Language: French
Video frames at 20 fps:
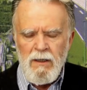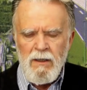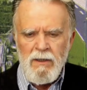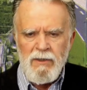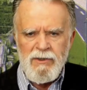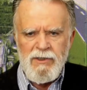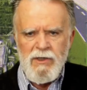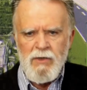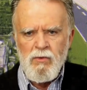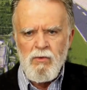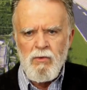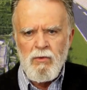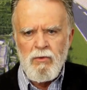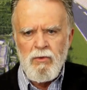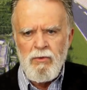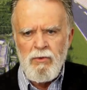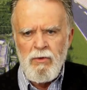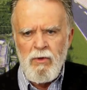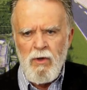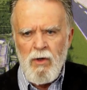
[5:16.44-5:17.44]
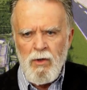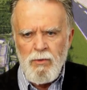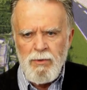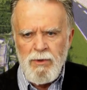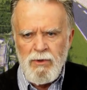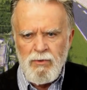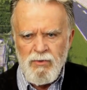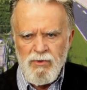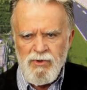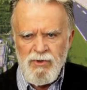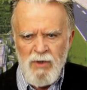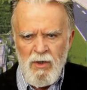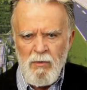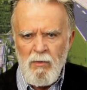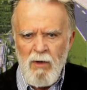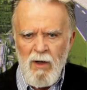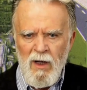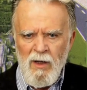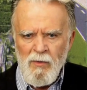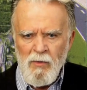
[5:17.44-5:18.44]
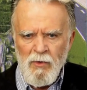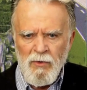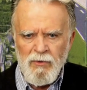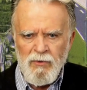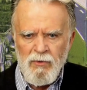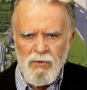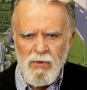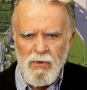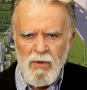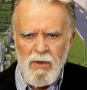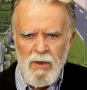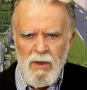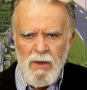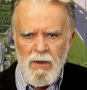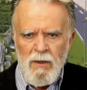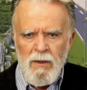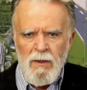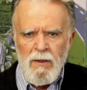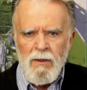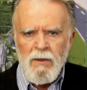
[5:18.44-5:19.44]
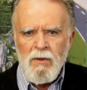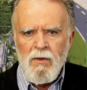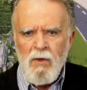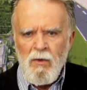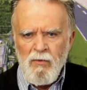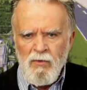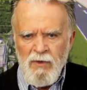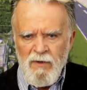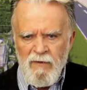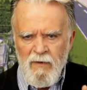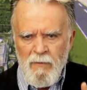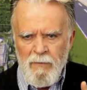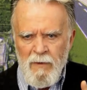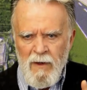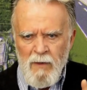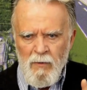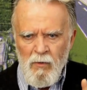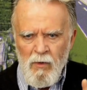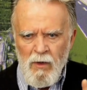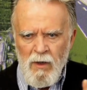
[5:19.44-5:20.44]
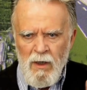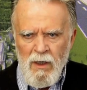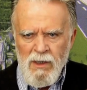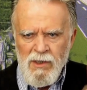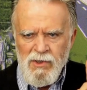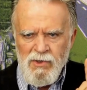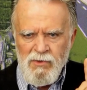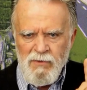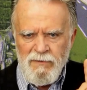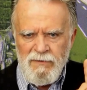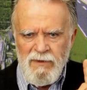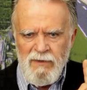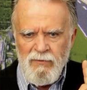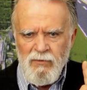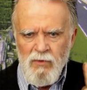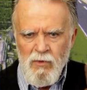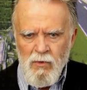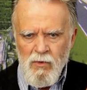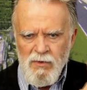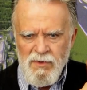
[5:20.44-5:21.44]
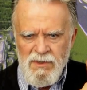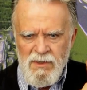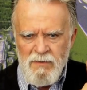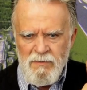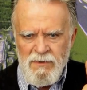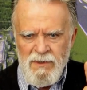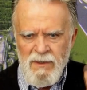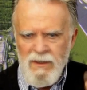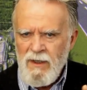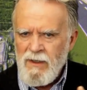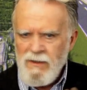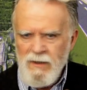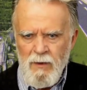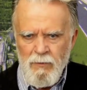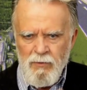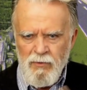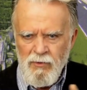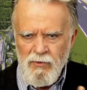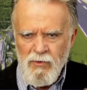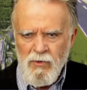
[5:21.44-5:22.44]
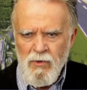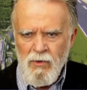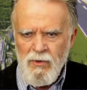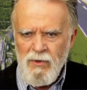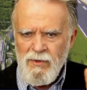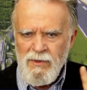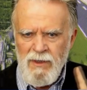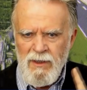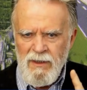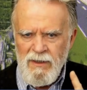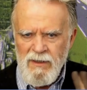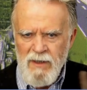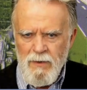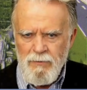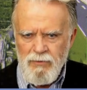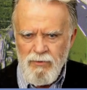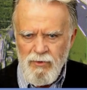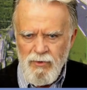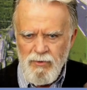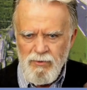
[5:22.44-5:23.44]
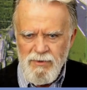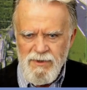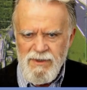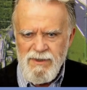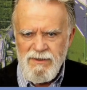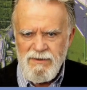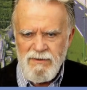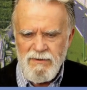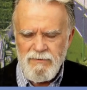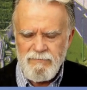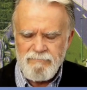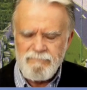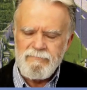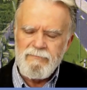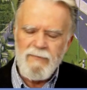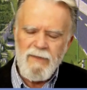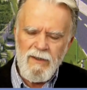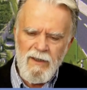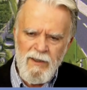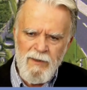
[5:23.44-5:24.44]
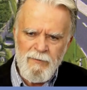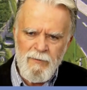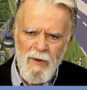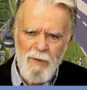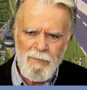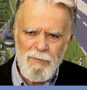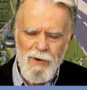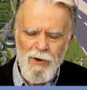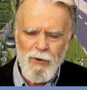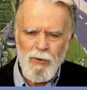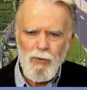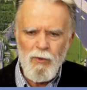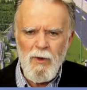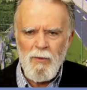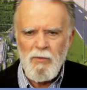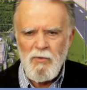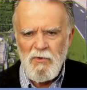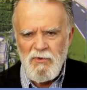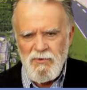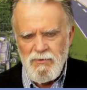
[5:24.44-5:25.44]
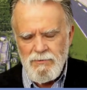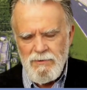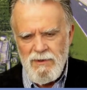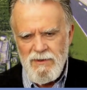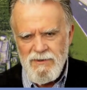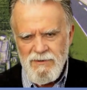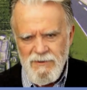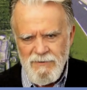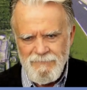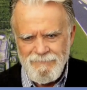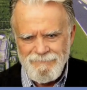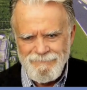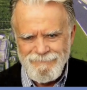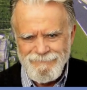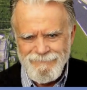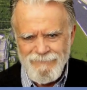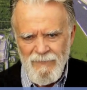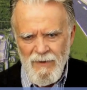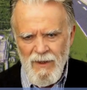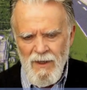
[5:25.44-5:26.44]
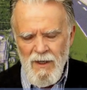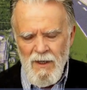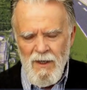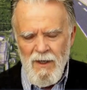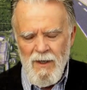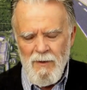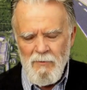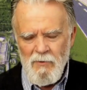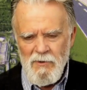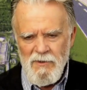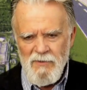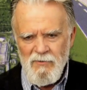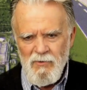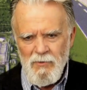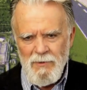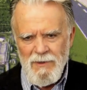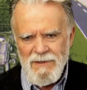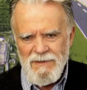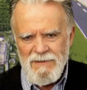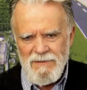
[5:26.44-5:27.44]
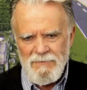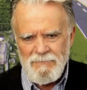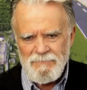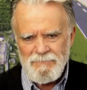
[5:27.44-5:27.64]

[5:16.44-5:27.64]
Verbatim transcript: J'ai conclu en lui touchant le bras à mon tour, quand vous n'avez pas le moral, souvenez-vous qu'au cimetière, il n'y a plus de colonel, il n'y a plus d'huissier. Il m'a paru un peu soulagé. Abonnez-vous, merci.